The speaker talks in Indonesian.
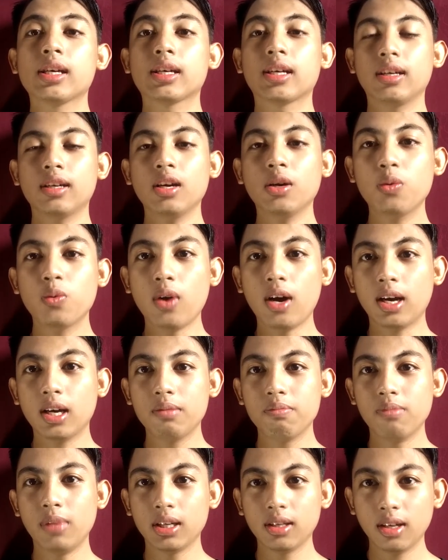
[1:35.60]
karena gue
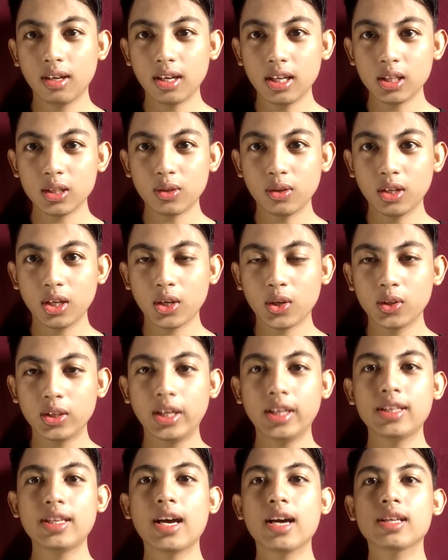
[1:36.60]
akan bagikan
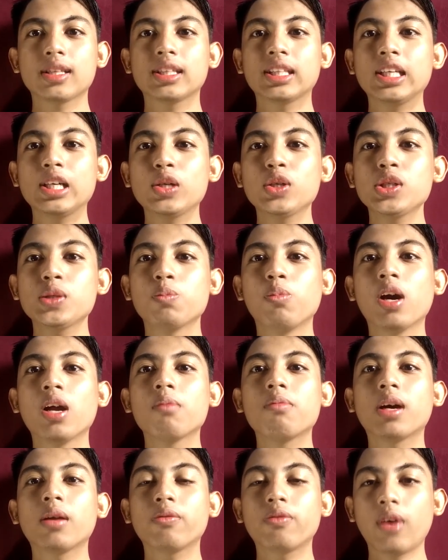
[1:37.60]
konten-konten yang terus
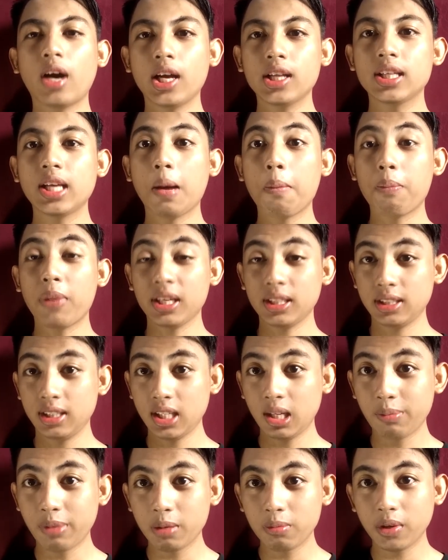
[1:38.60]
bermanfaat yang
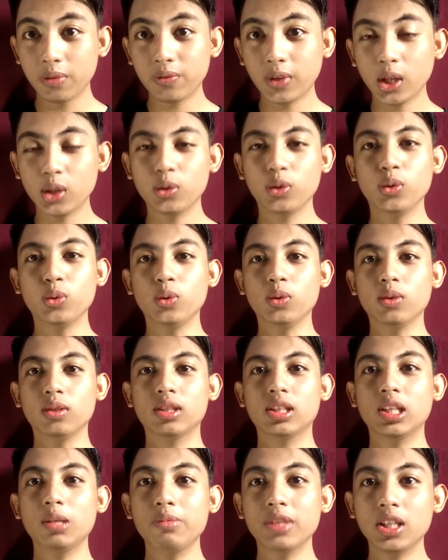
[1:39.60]
pastinya bermanfaat untuk
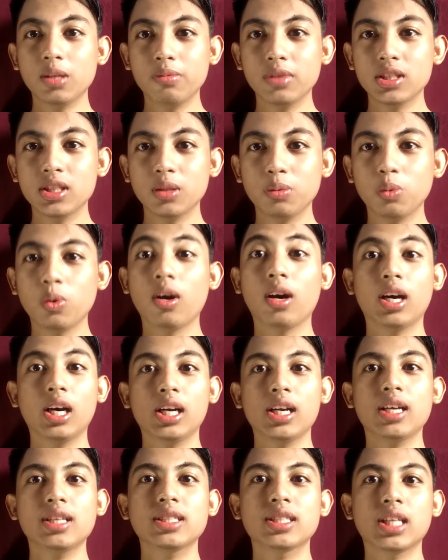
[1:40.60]
teman-teman semua
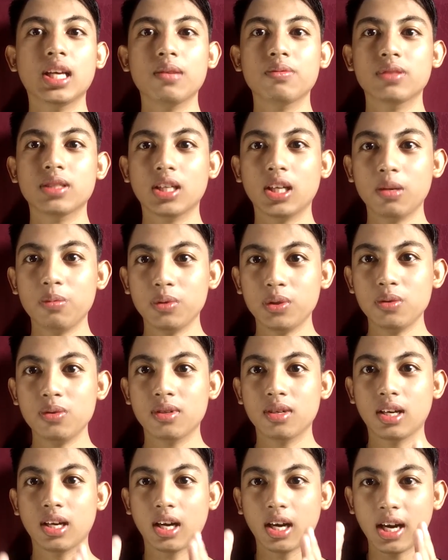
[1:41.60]
karena subscribe tuh
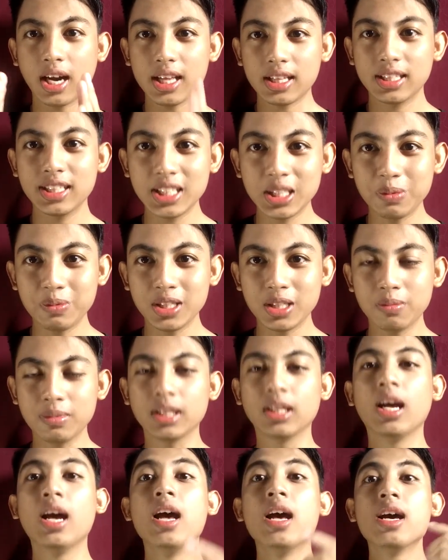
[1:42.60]
gratis teman-teman
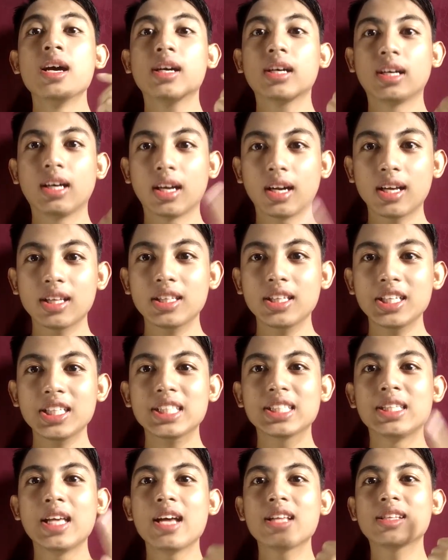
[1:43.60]

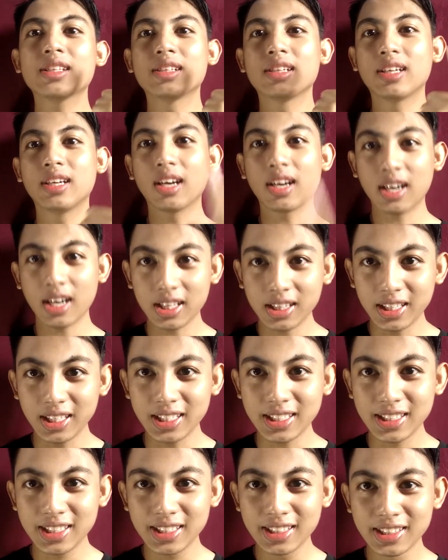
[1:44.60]
gratis dan
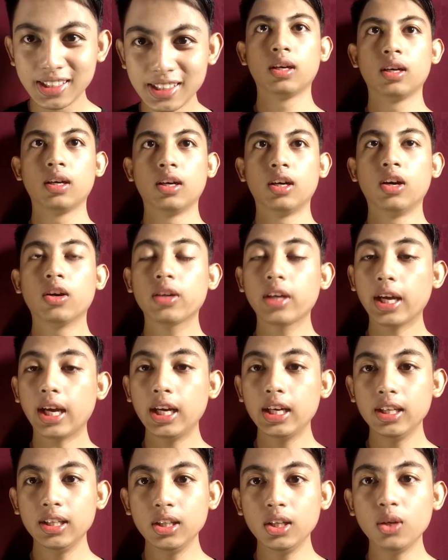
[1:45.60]
gratis oke
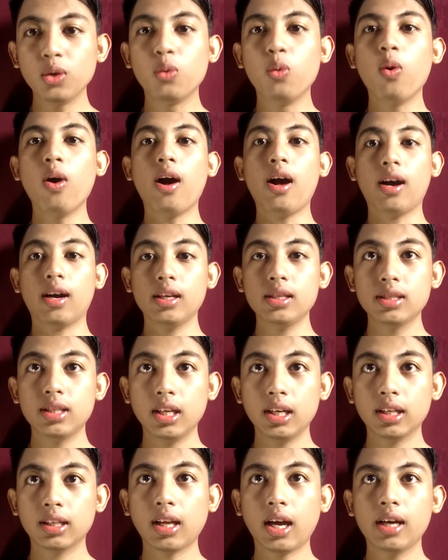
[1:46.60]
kali ini gue akan
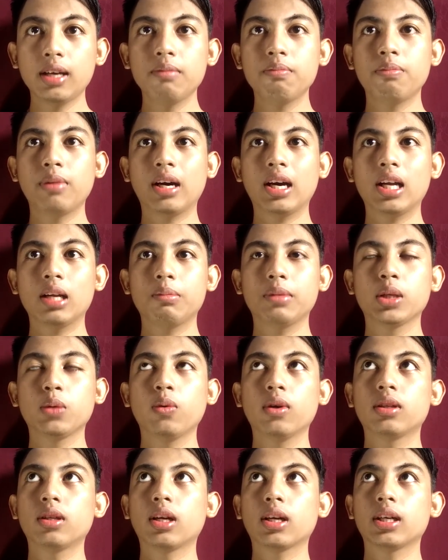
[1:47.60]
ceritain pengalaman
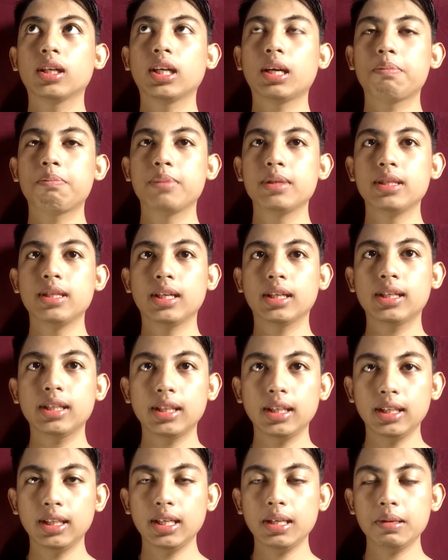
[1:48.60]
gue terkena penyakit
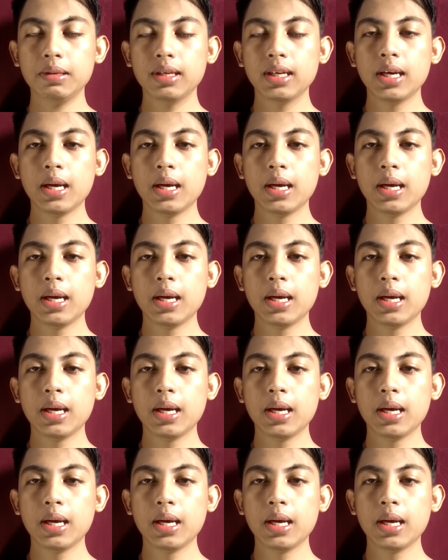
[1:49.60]
ini